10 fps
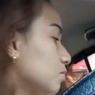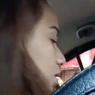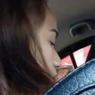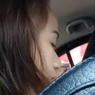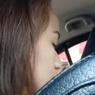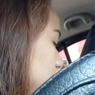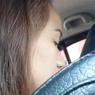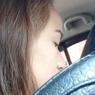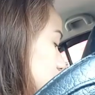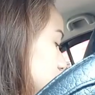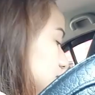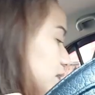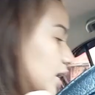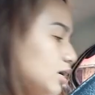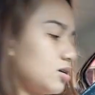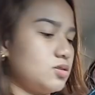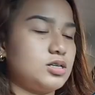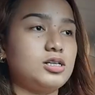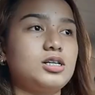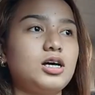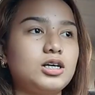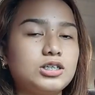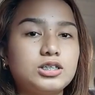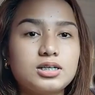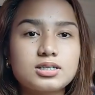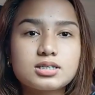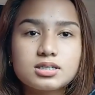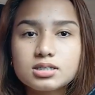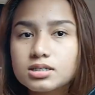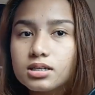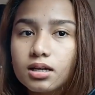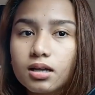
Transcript: magka-curl tayo ng lashes